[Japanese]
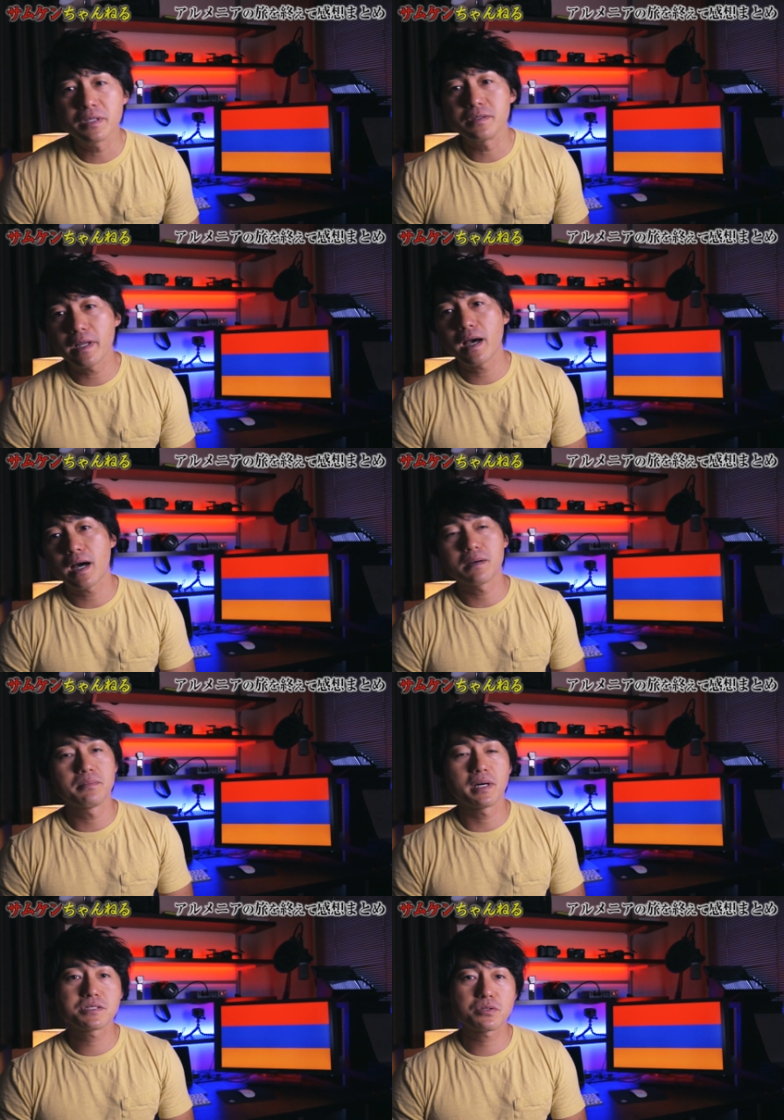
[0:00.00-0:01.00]
いうね、波
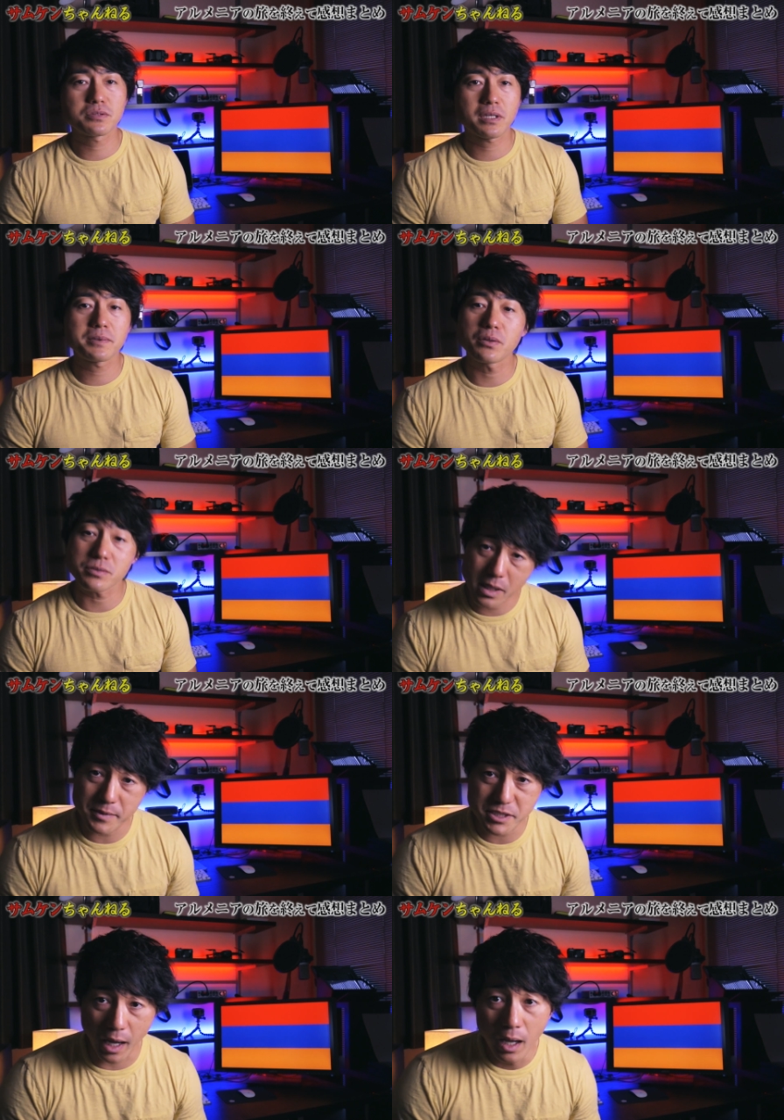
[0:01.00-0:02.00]
乱万丈の旅でござい
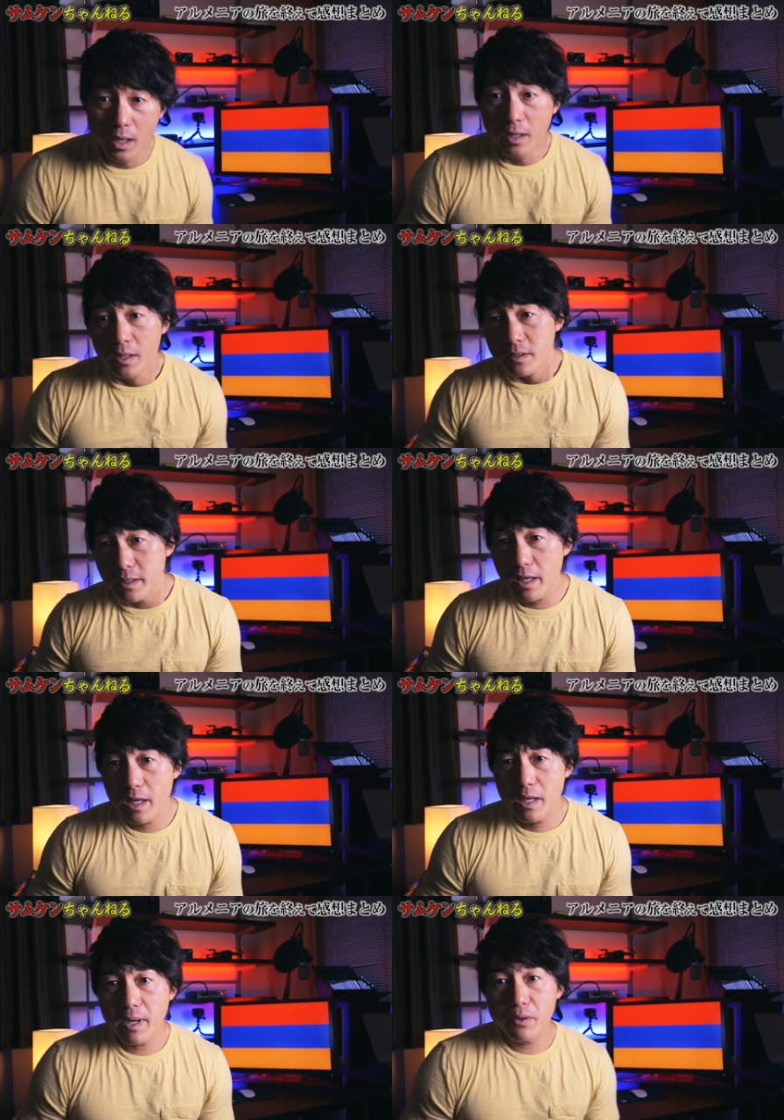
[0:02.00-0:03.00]
ました。
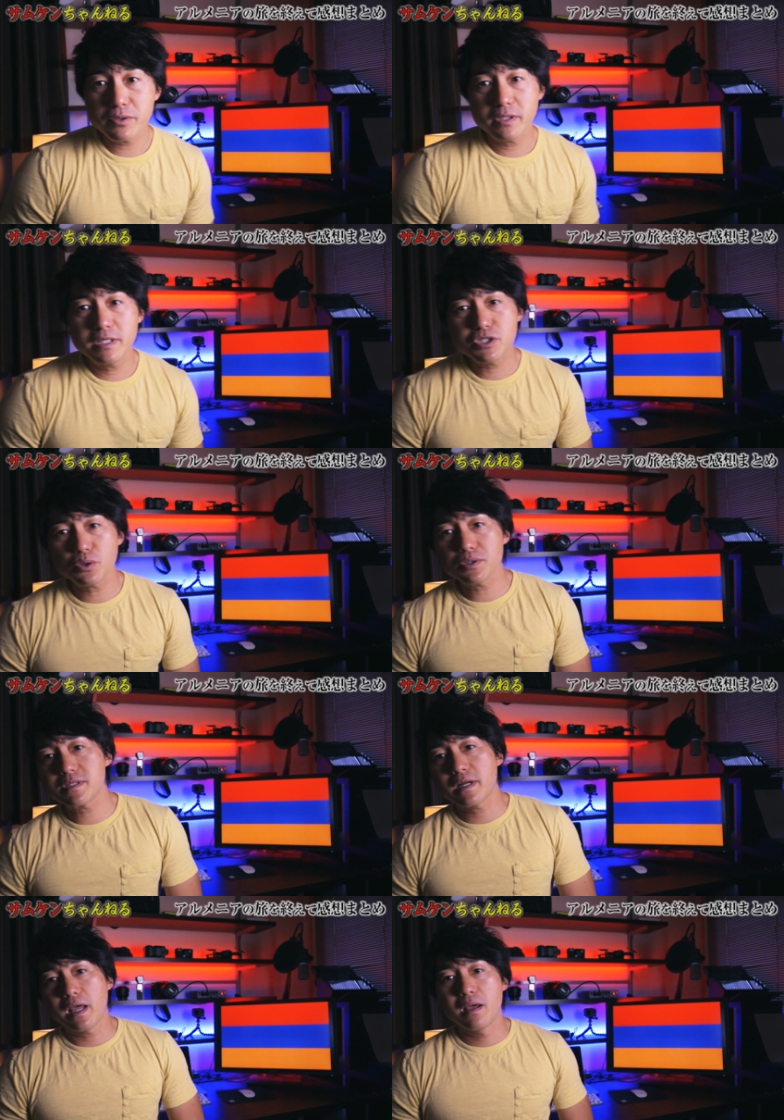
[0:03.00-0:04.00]
でまあ本当に印象とし
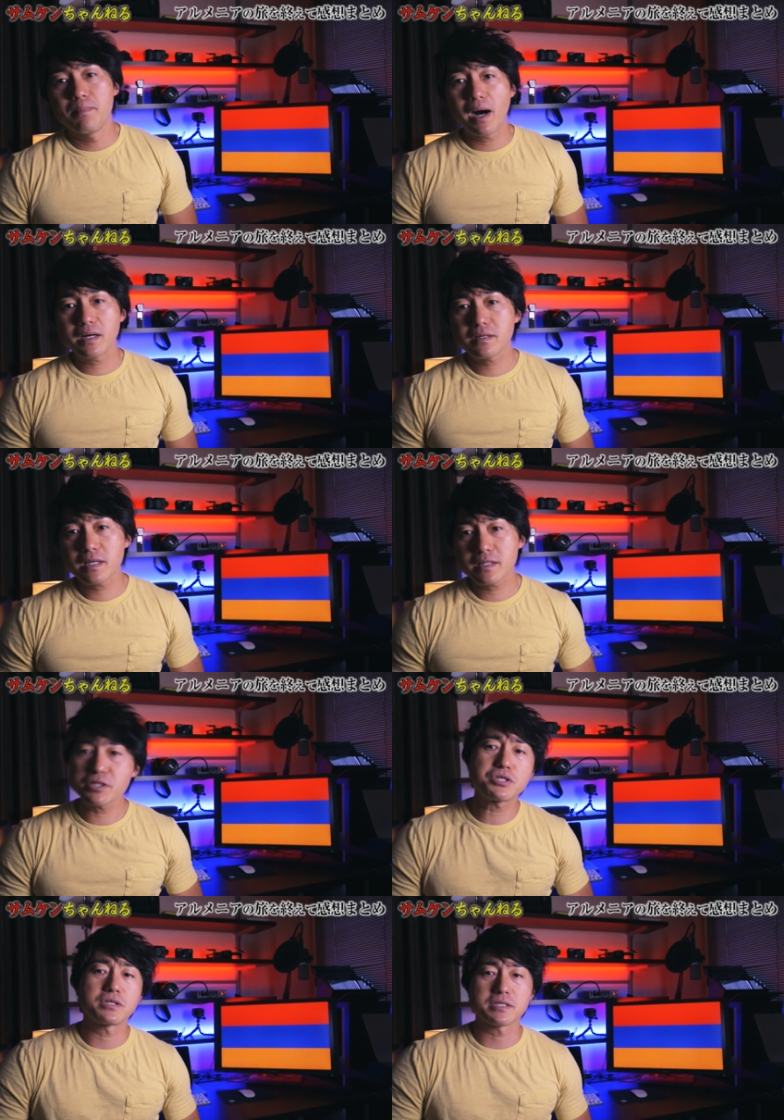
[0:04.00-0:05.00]
てはね、
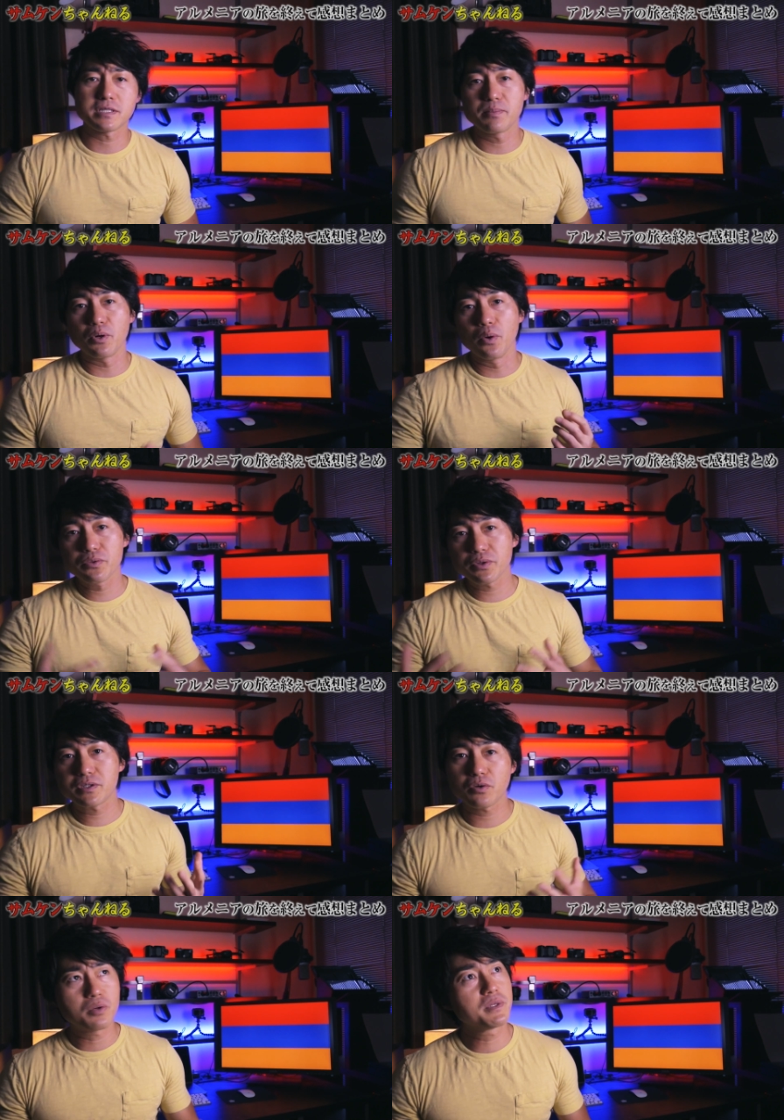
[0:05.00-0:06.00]
バングラデッシュですね、もう本当
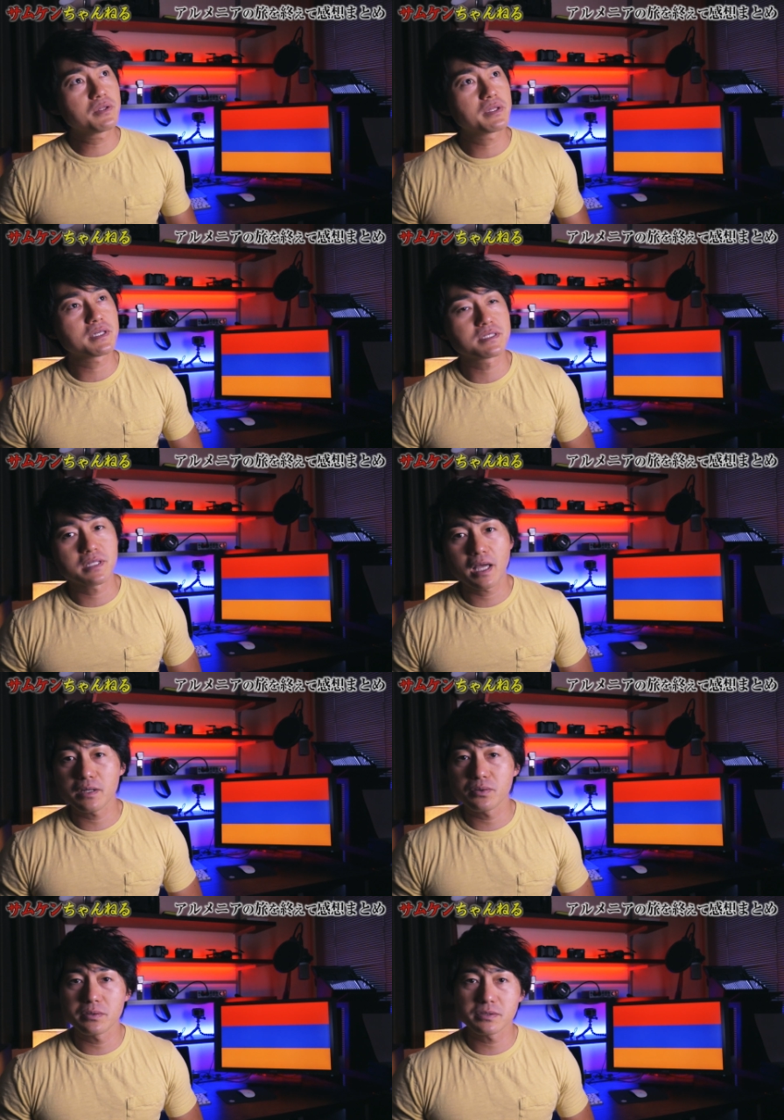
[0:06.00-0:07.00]
人混みのですね
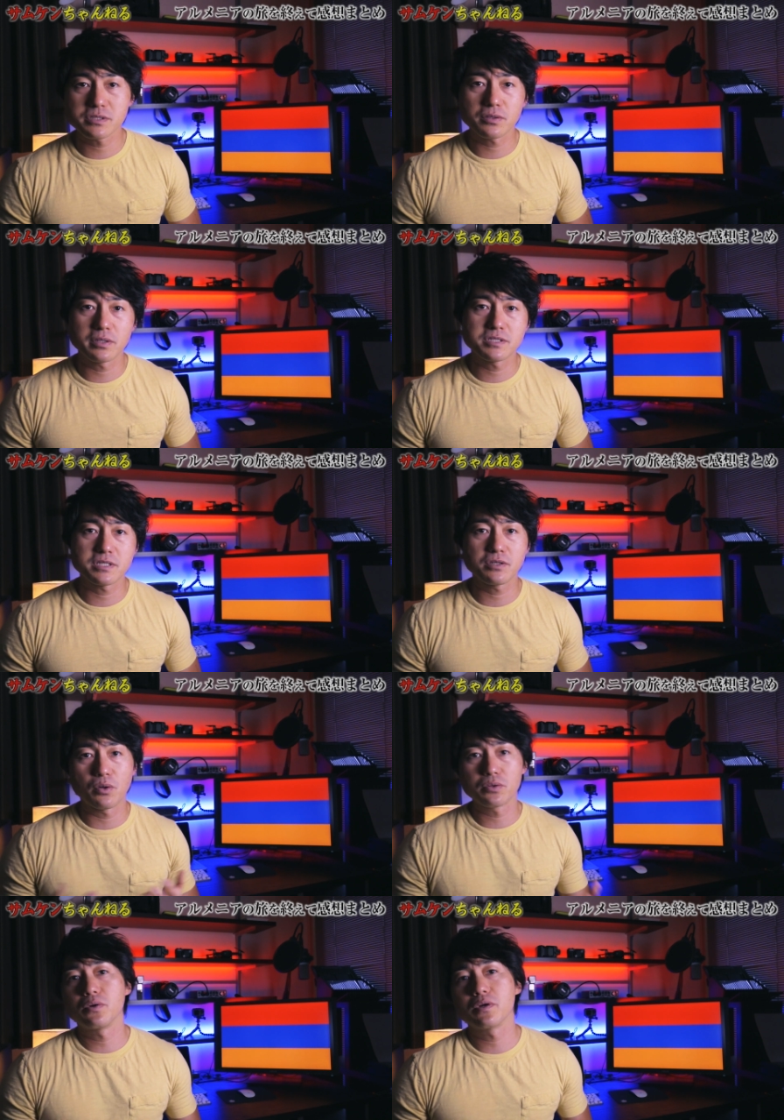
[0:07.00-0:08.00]
あのすごい人
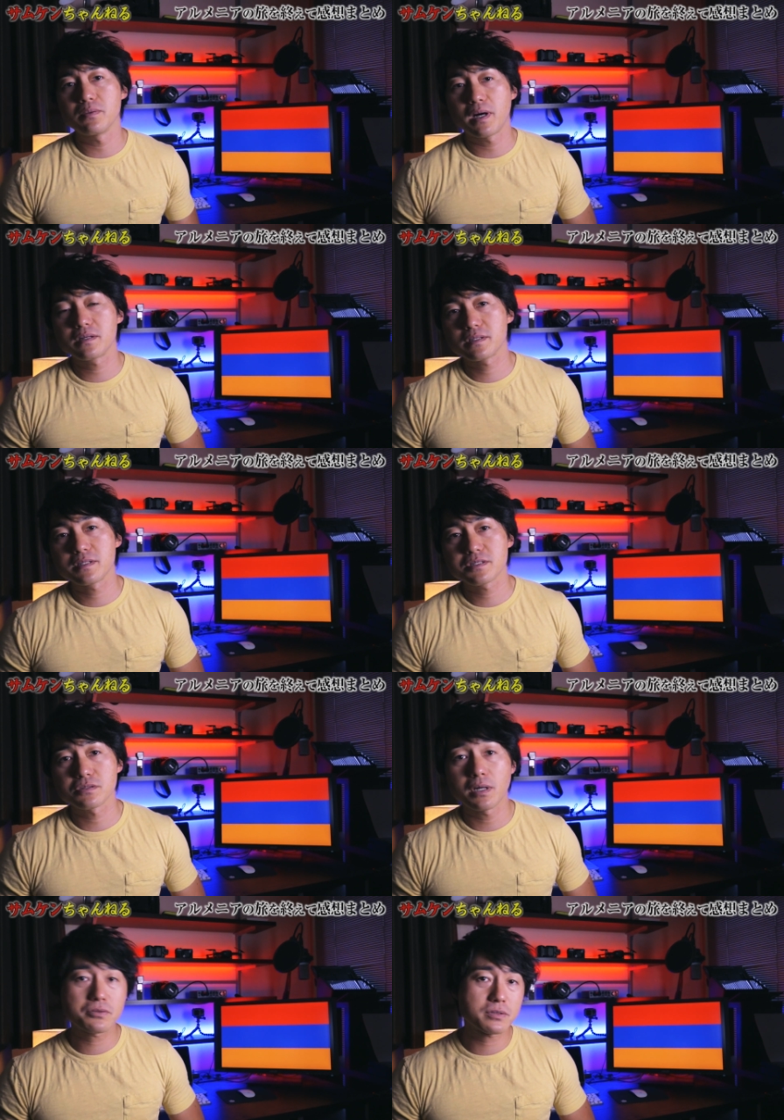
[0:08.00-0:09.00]
口の多い
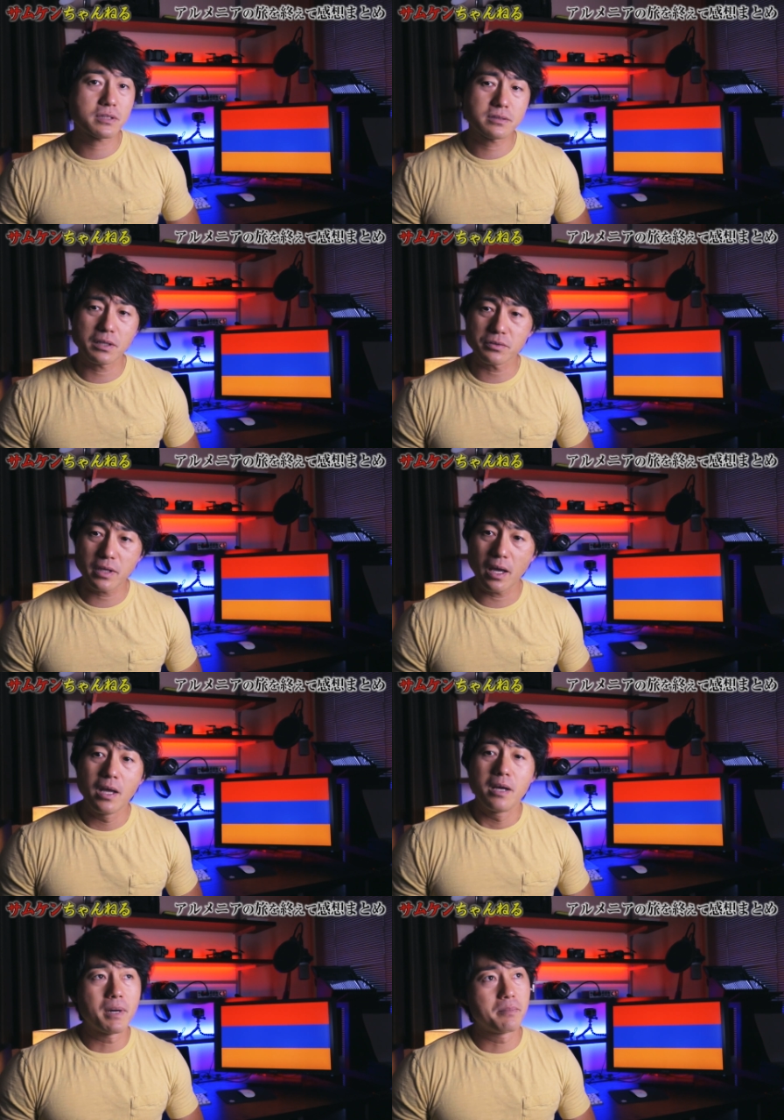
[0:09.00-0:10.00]
バングラデッシュの後だったので、
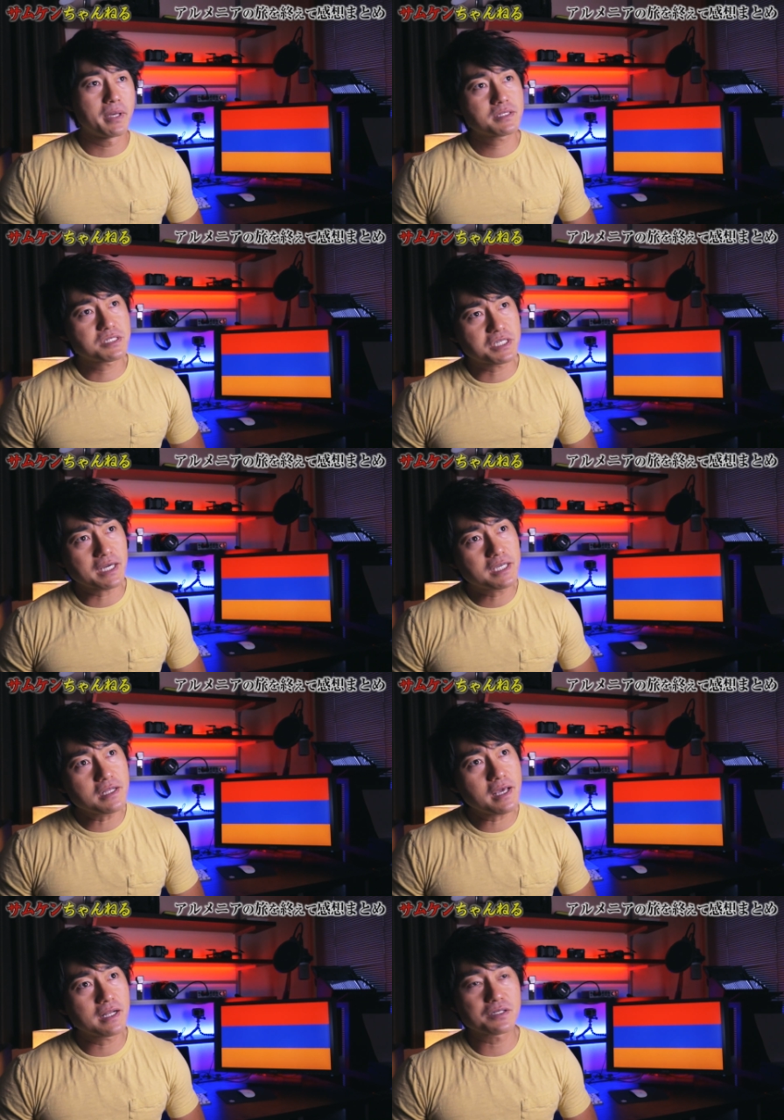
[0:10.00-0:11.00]
まあ、めっちゃ
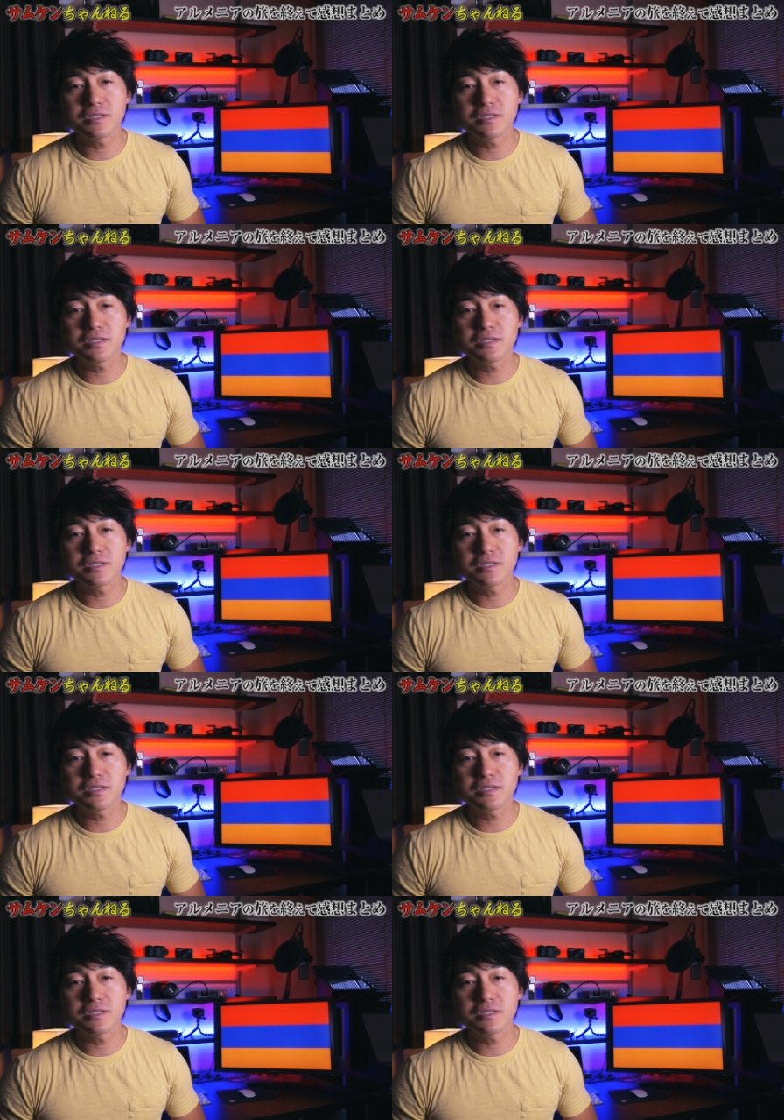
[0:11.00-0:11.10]
綺麗な